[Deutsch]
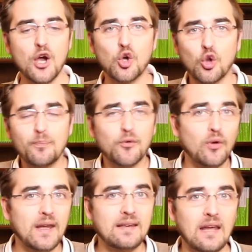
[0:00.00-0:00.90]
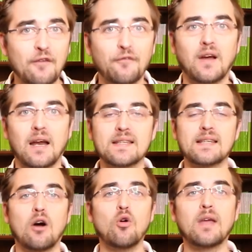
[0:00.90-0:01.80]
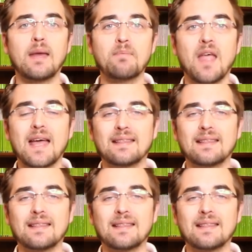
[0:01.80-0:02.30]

Krypto-ETF kann es ja auch geben,